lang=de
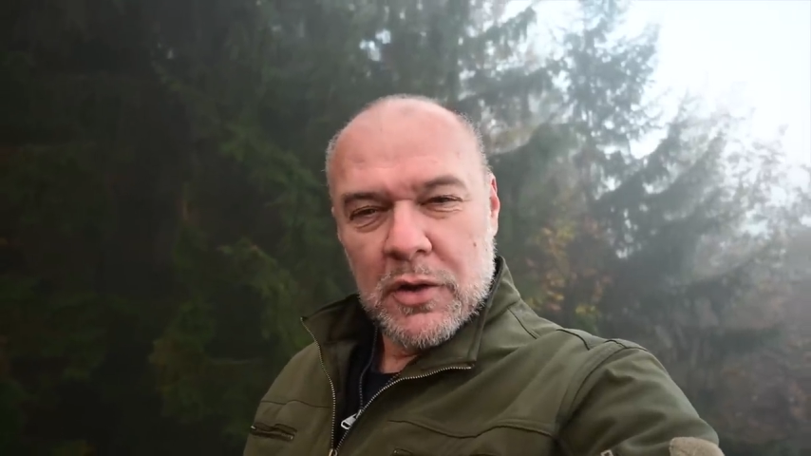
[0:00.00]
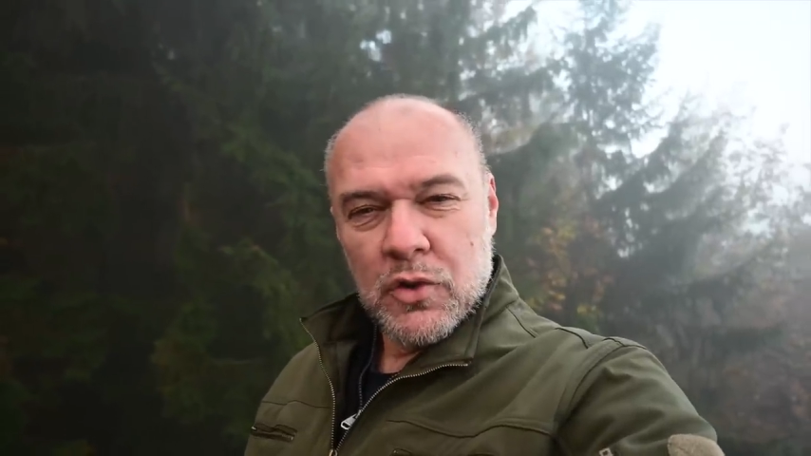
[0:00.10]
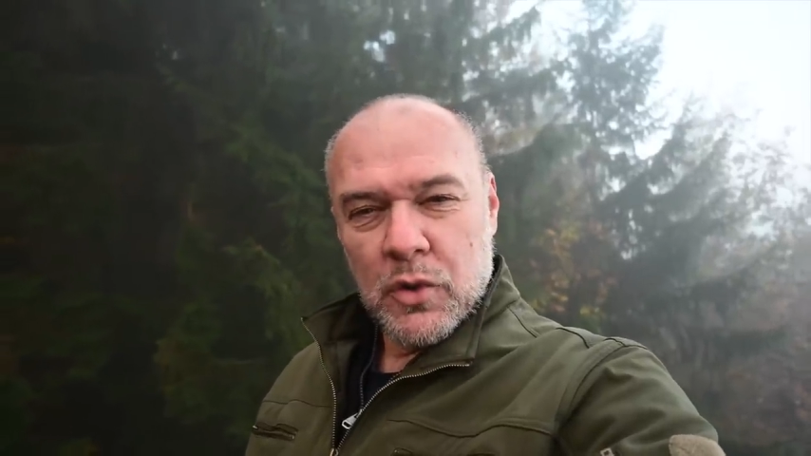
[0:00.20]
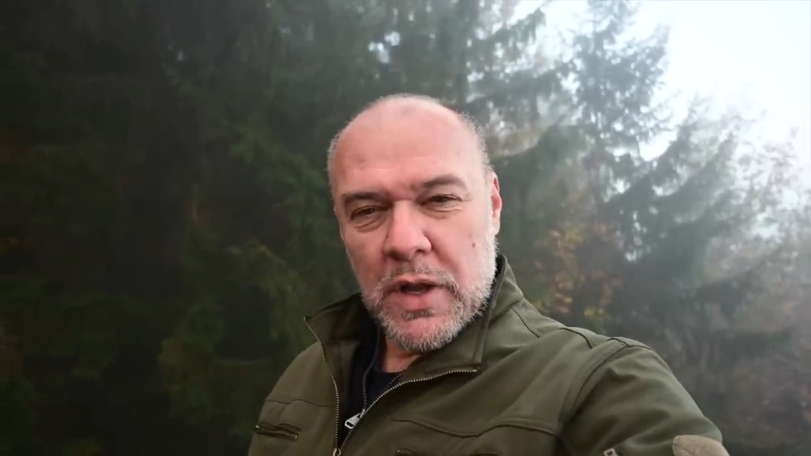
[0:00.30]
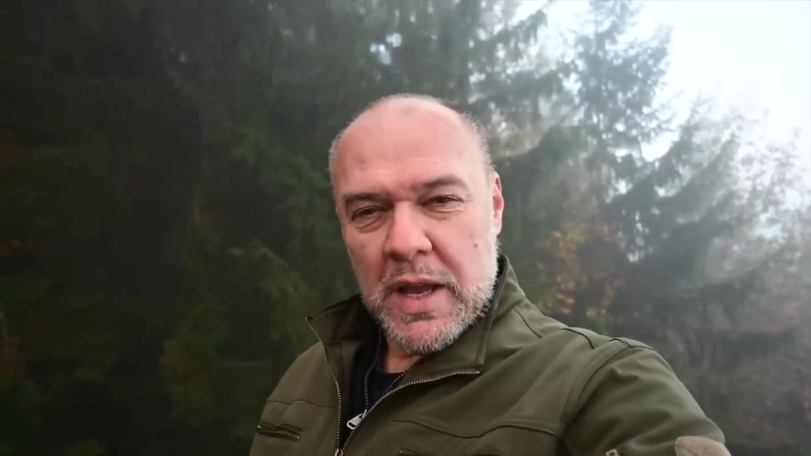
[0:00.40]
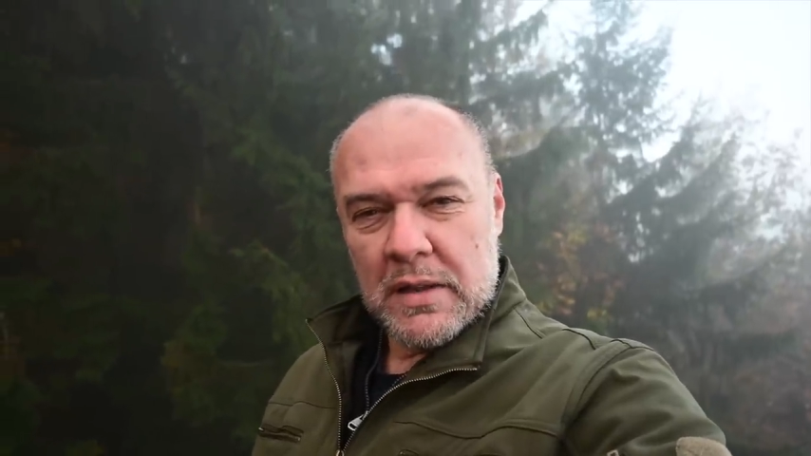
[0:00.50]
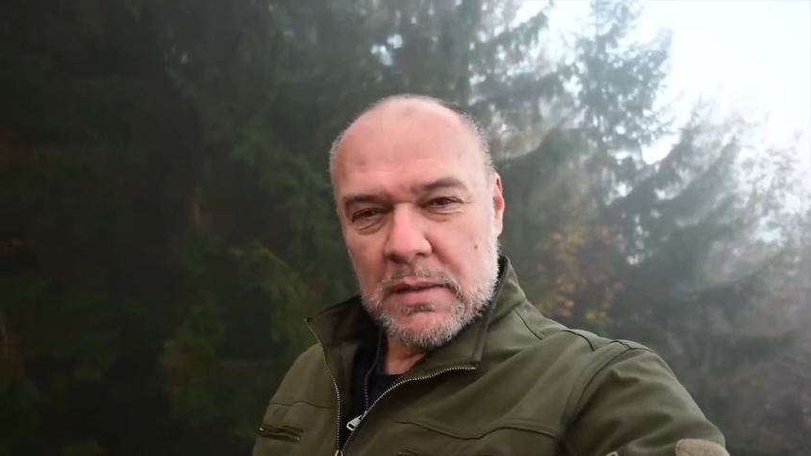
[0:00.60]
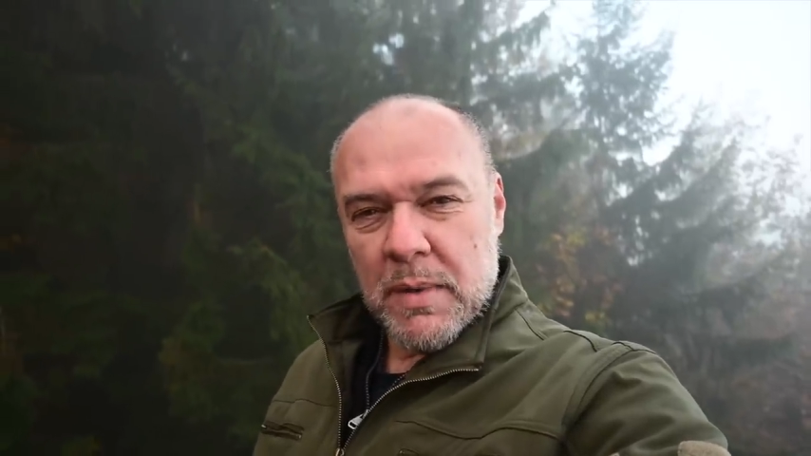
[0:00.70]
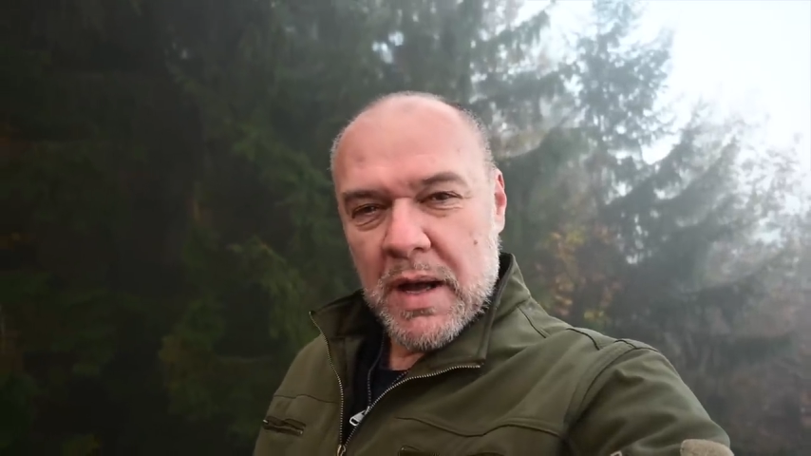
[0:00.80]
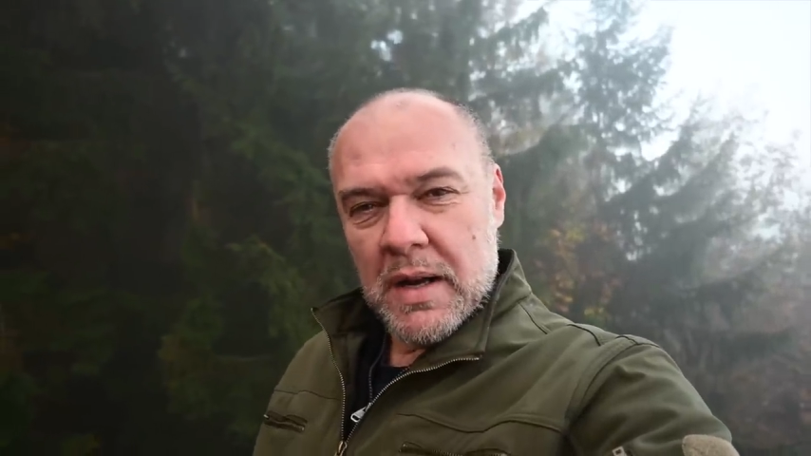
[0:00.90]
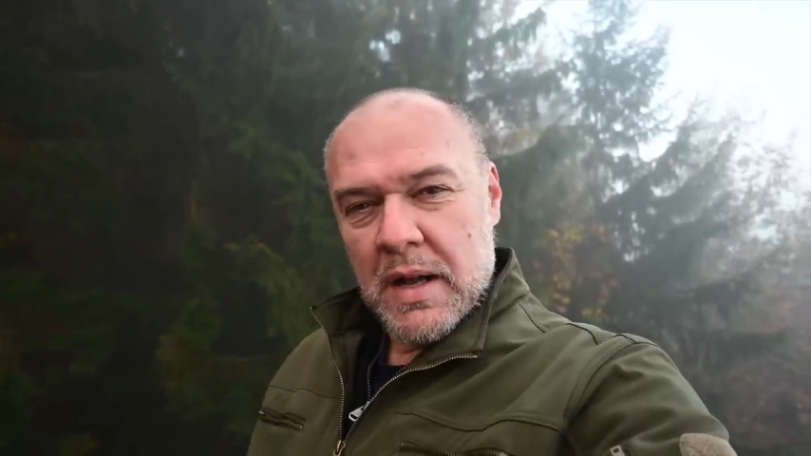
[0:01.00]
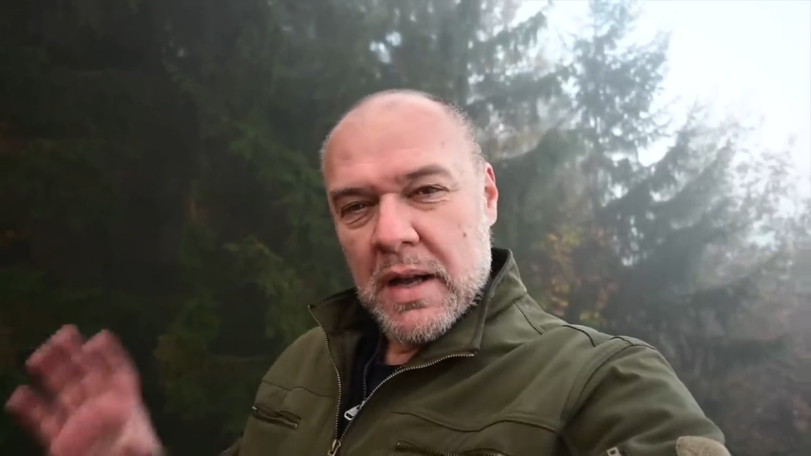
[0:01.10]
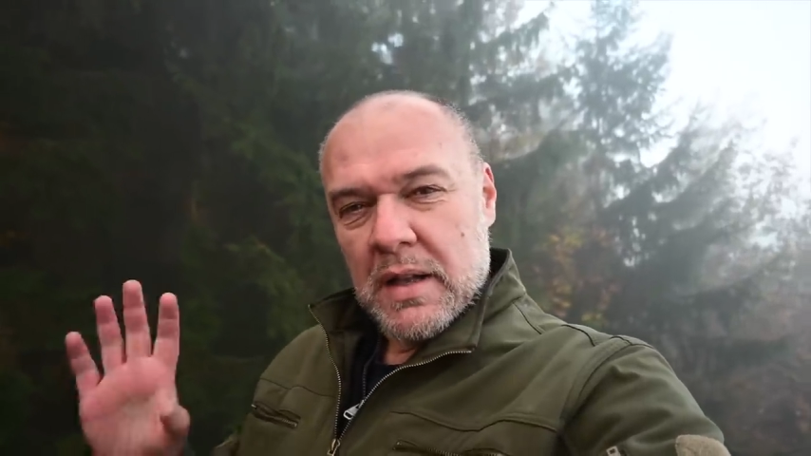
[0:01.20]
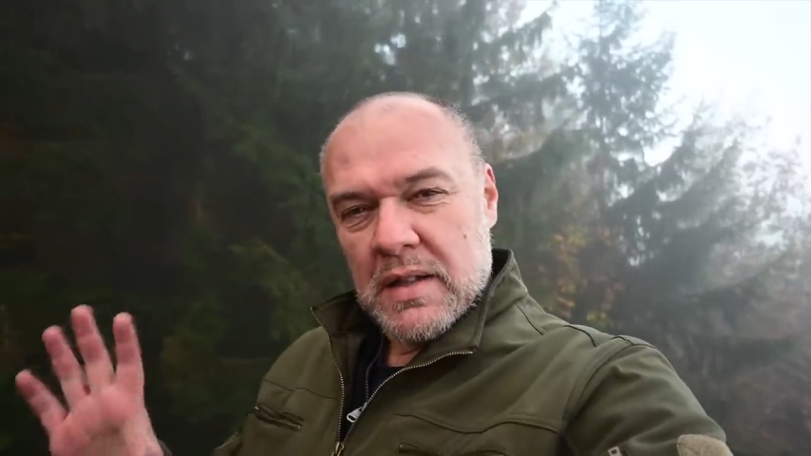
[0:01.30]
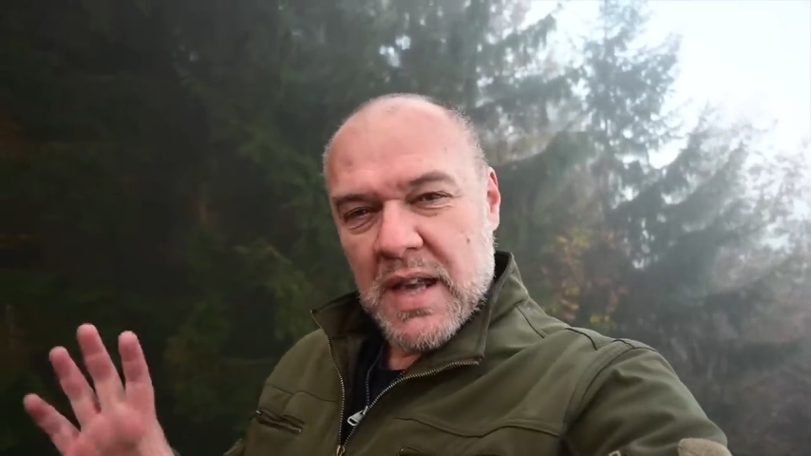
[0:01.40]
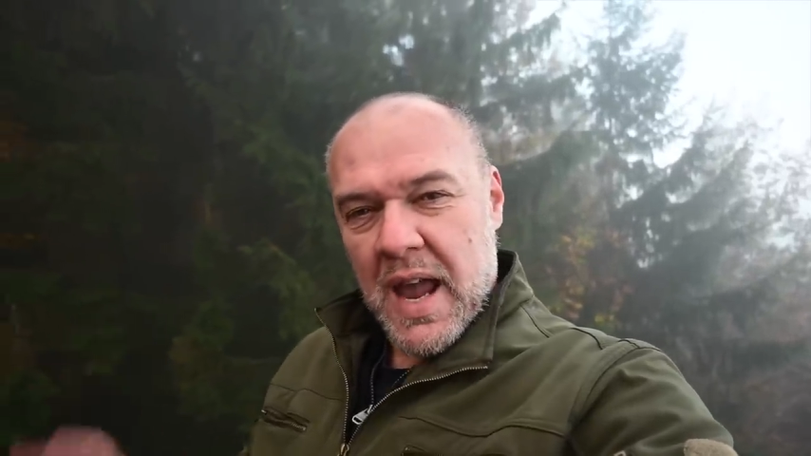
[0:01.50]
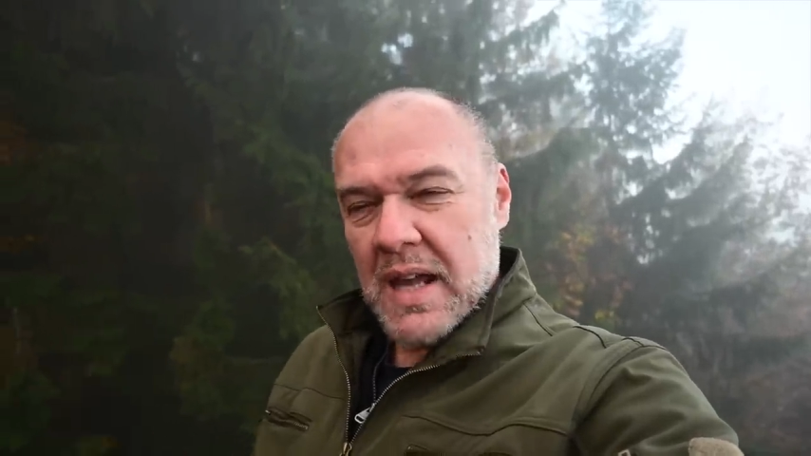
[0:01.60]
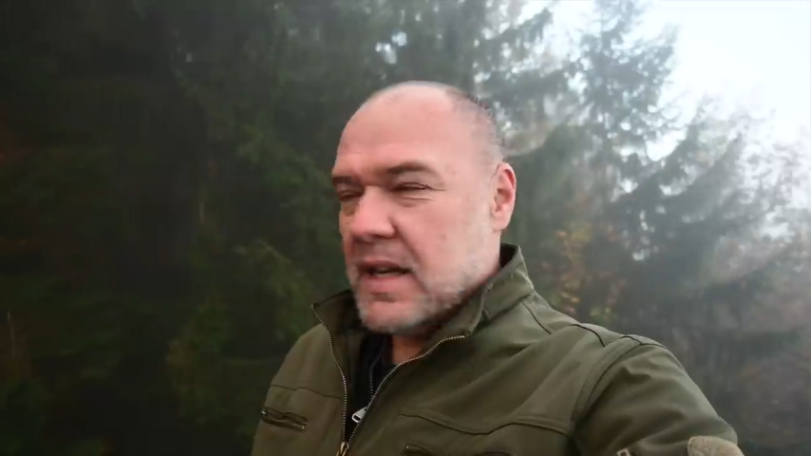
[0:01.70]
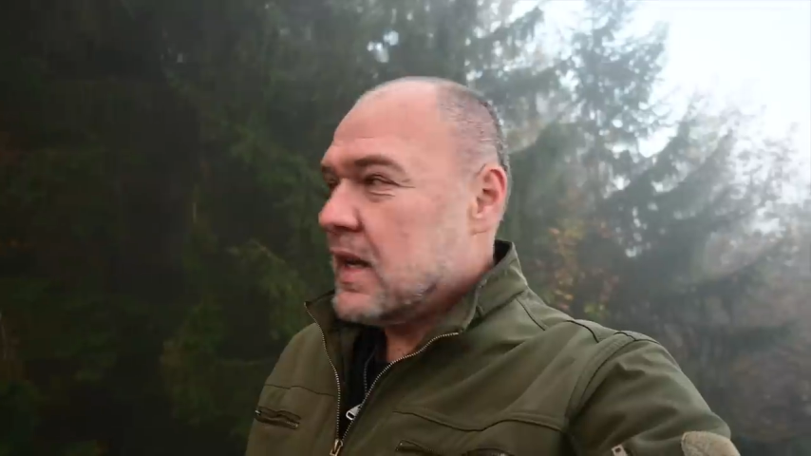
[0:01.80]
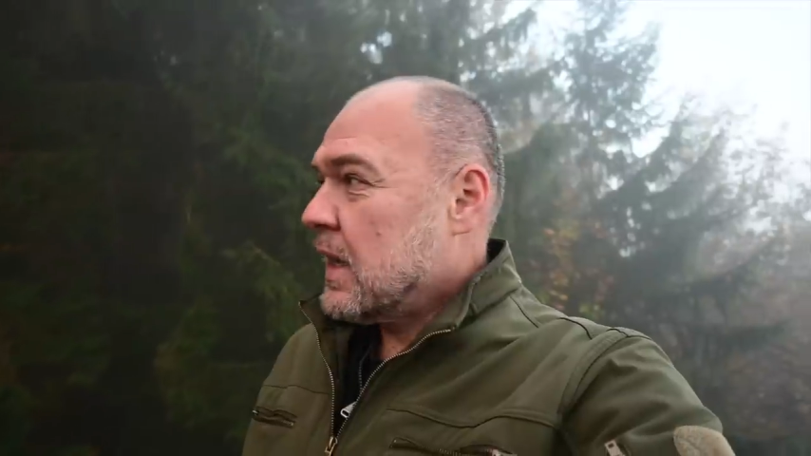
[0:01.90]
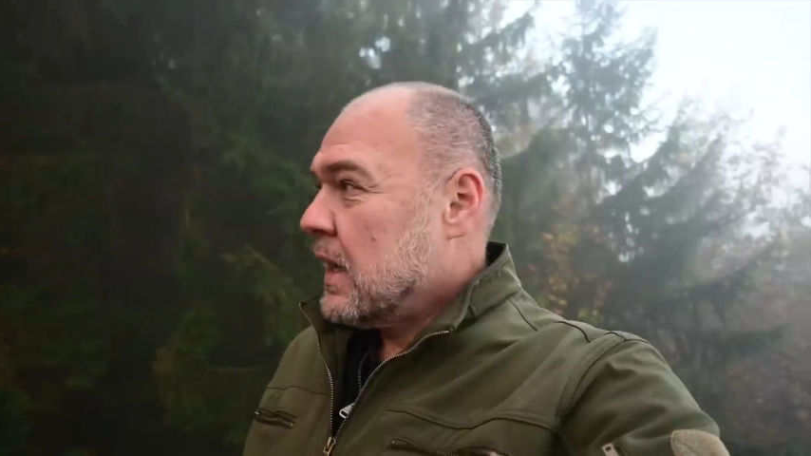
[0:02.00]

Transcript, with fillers: zunächst mal zeigen,